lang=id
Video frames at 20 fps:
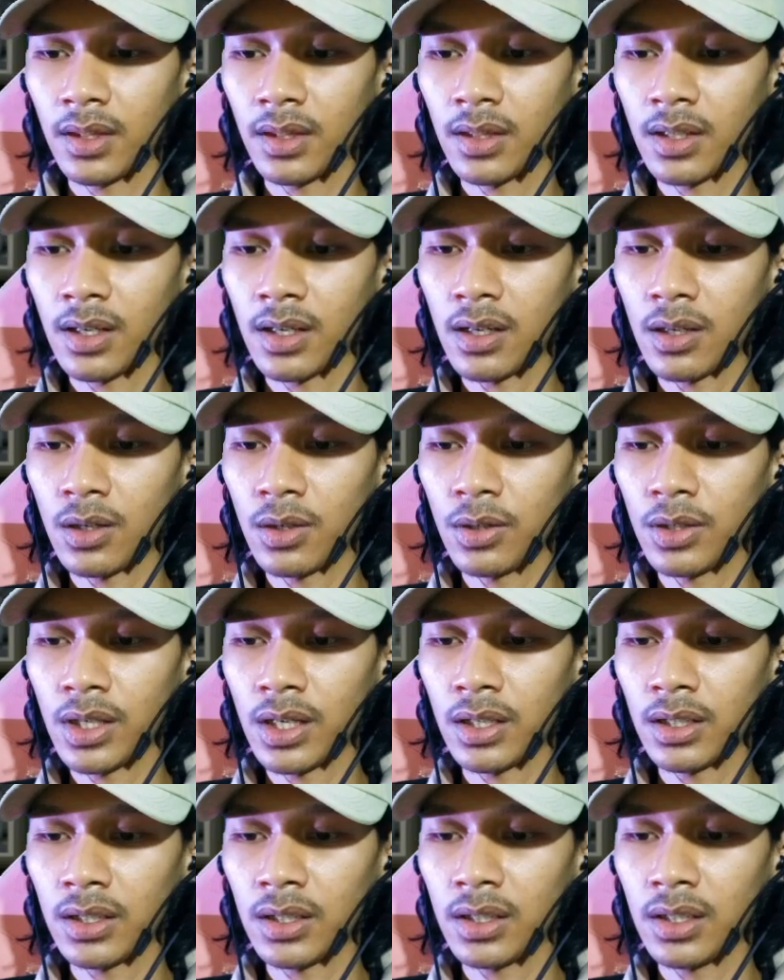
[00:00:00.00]
nah kalau
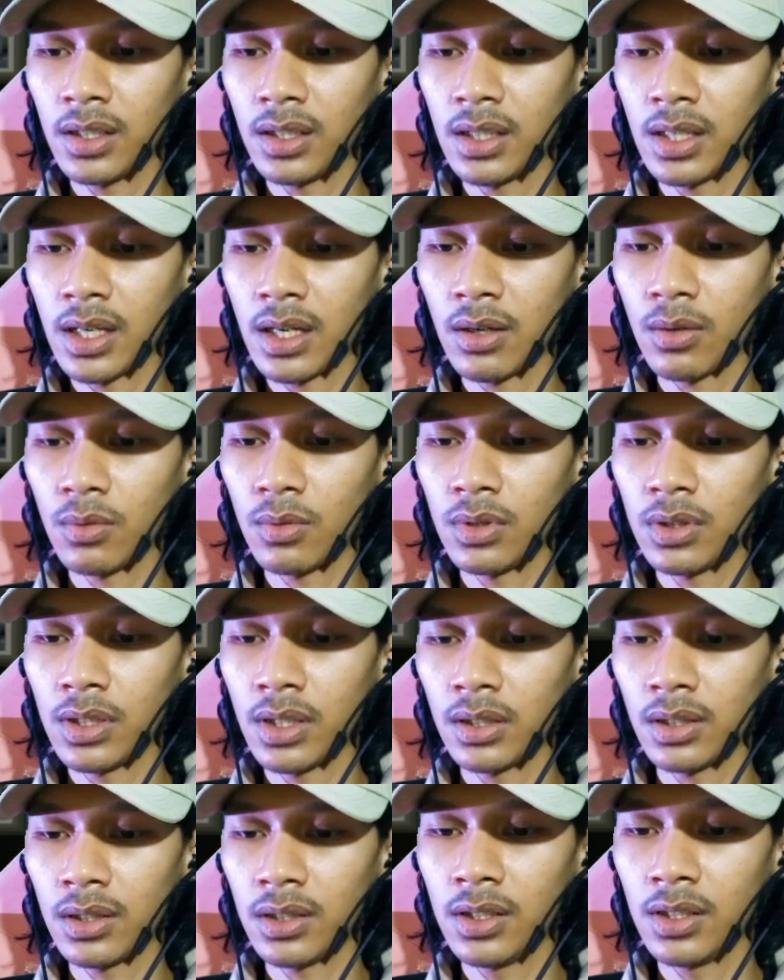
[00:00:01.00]
yang ini aku
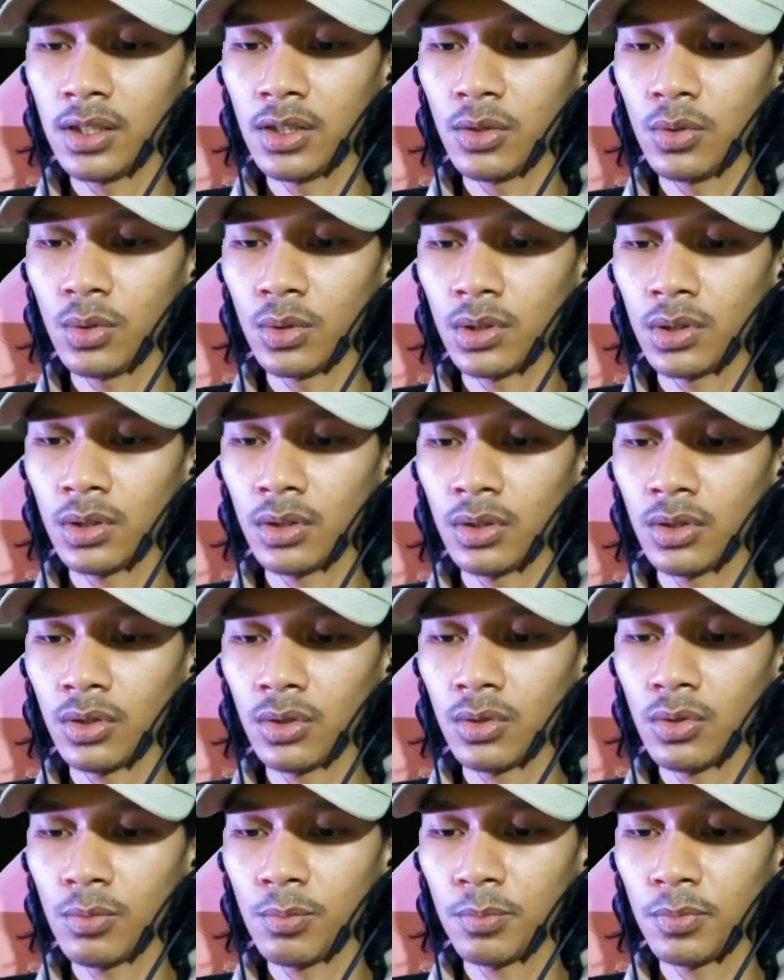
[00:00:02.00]
lihat di
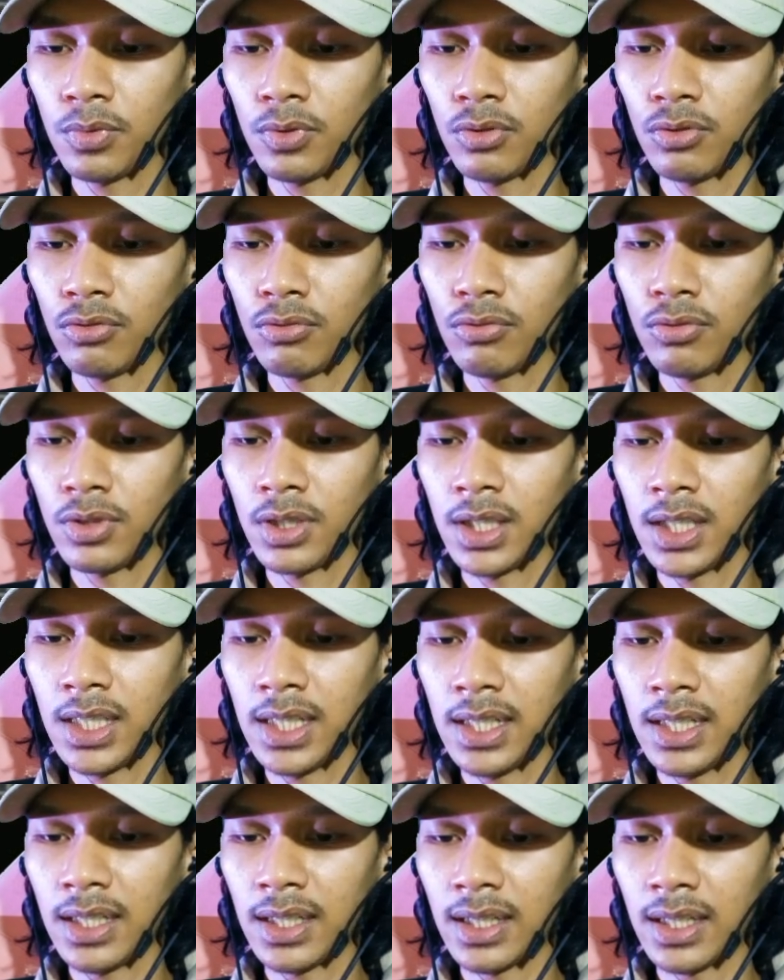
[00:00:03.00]
YouTube tuh
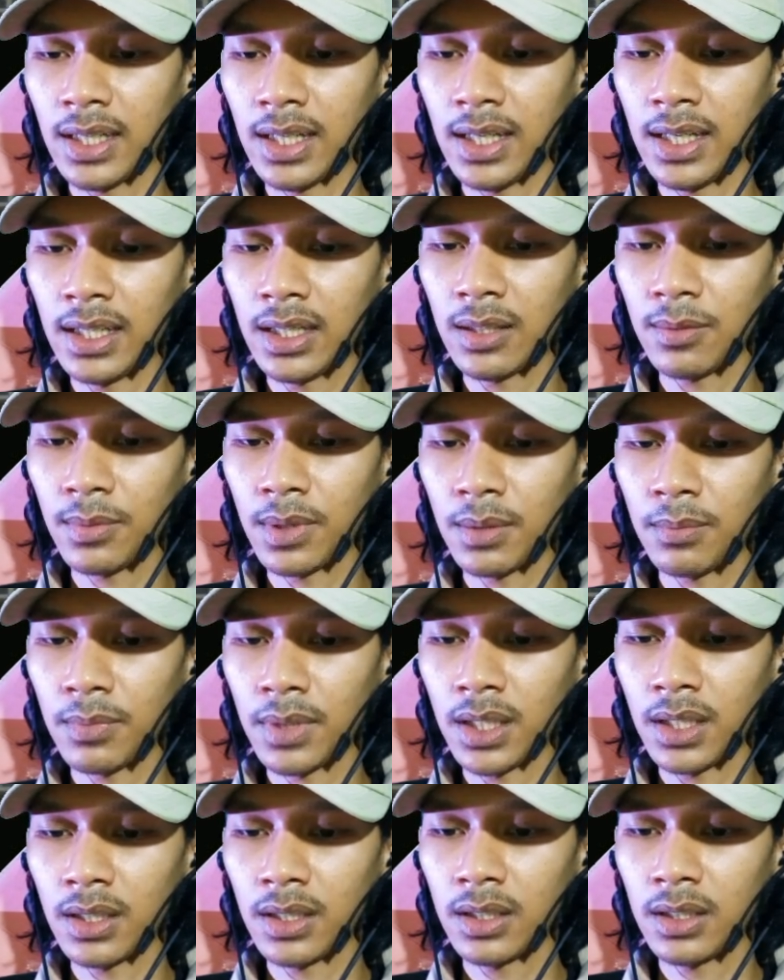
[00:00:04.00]
gini
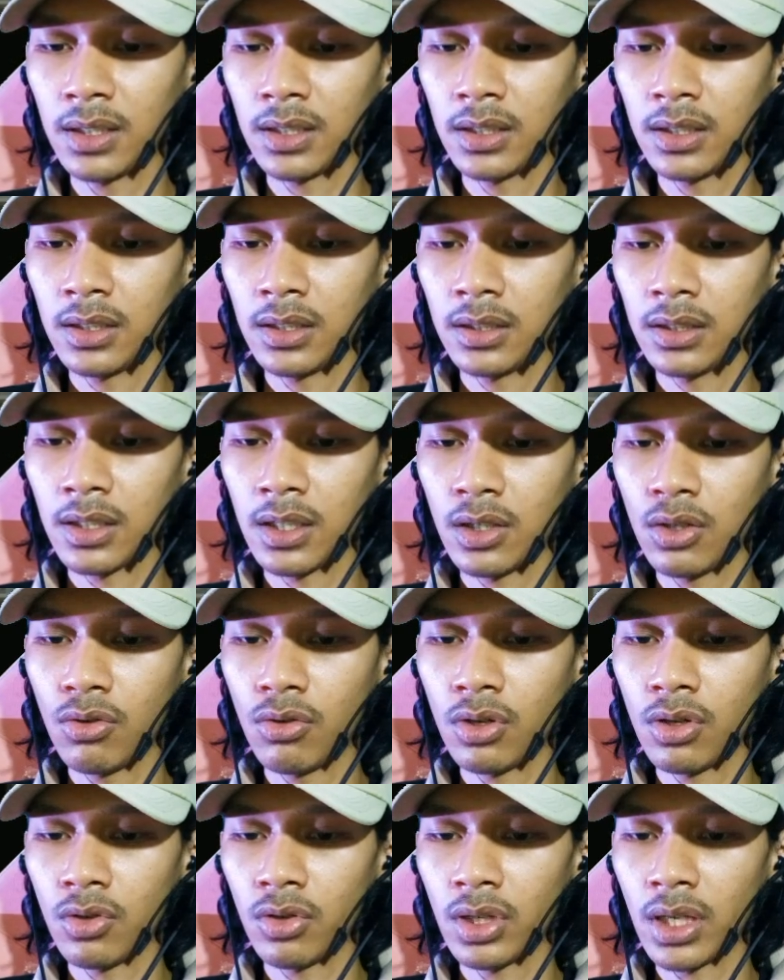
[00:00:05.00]
teman-teman kita
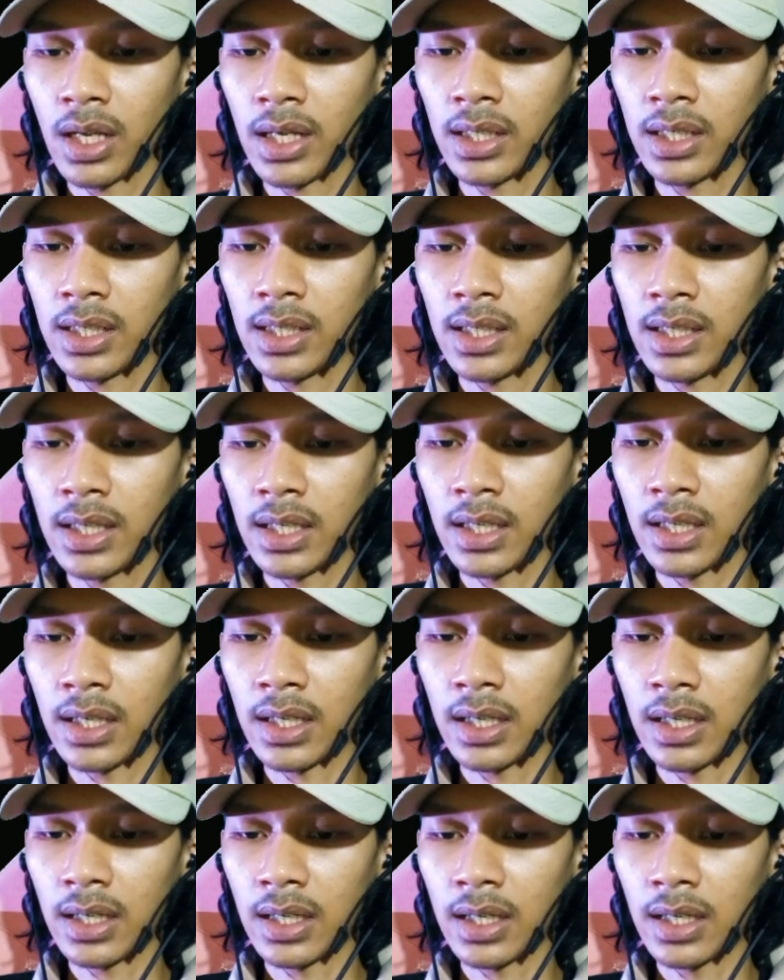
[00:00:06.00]
dorong yang
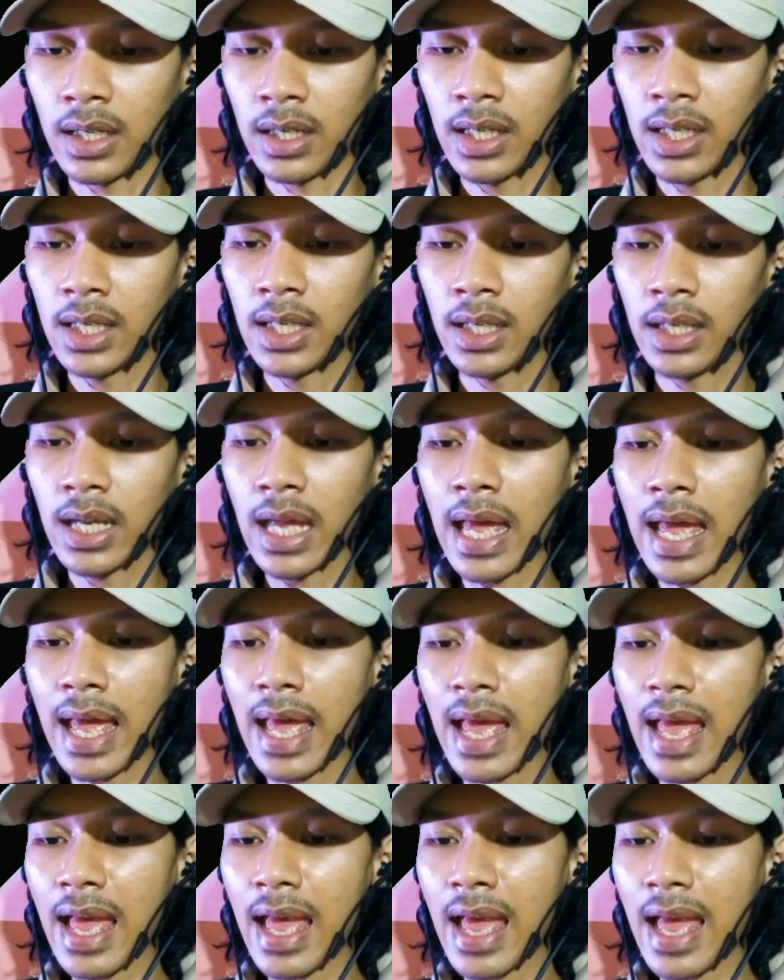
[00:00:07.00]
ini ini
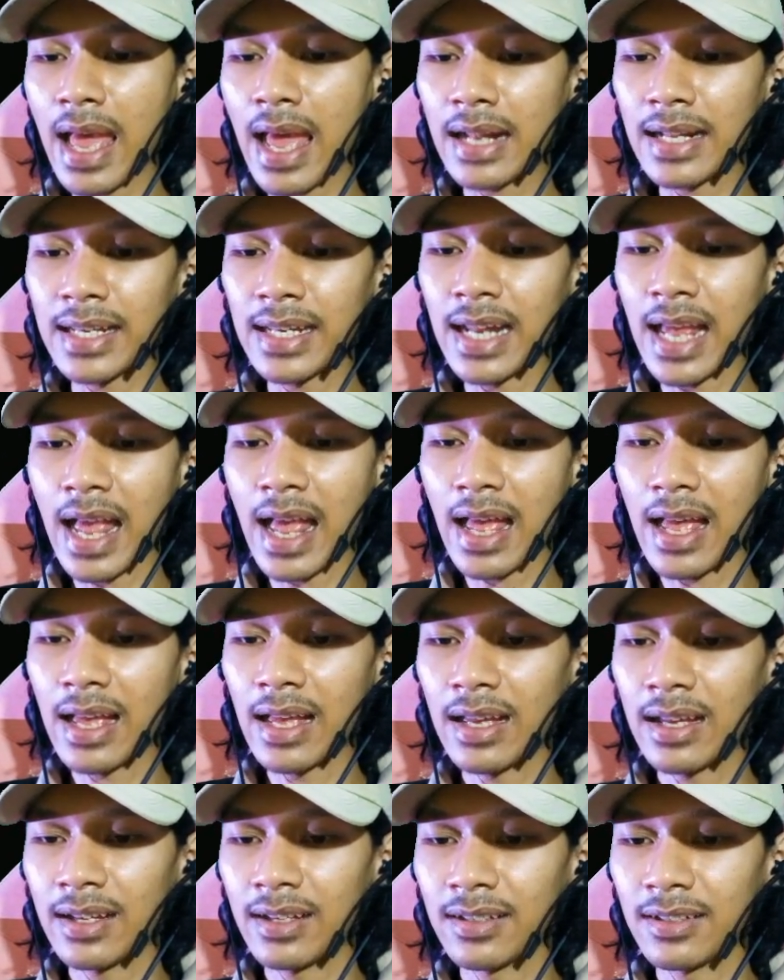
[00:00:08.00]
ya tidak
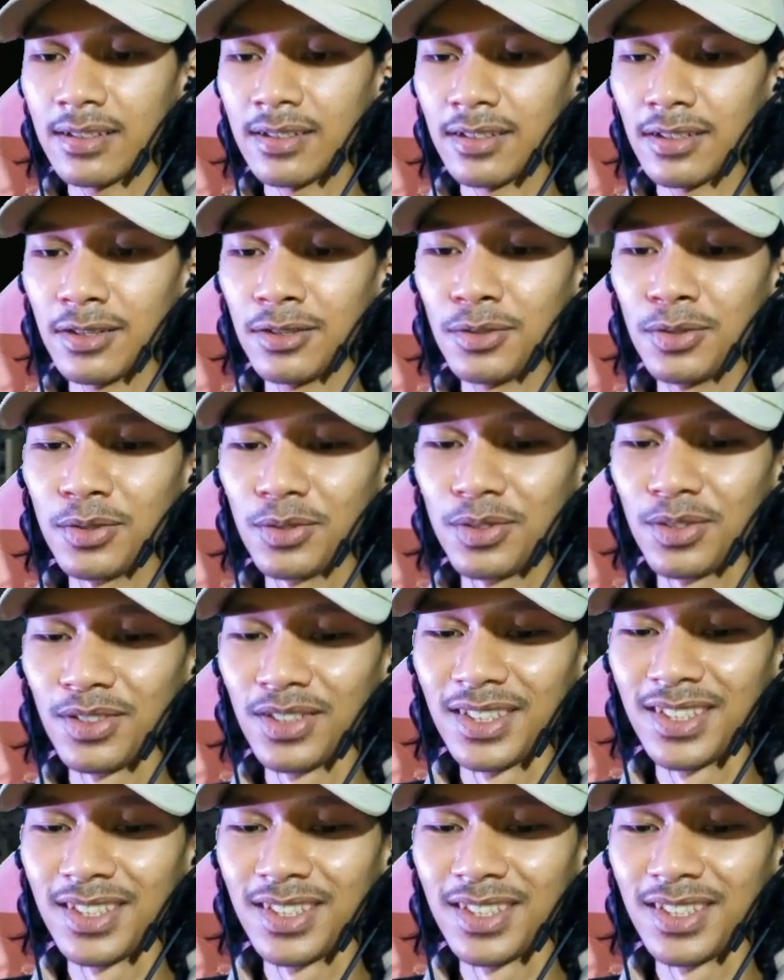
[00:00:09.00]
aduh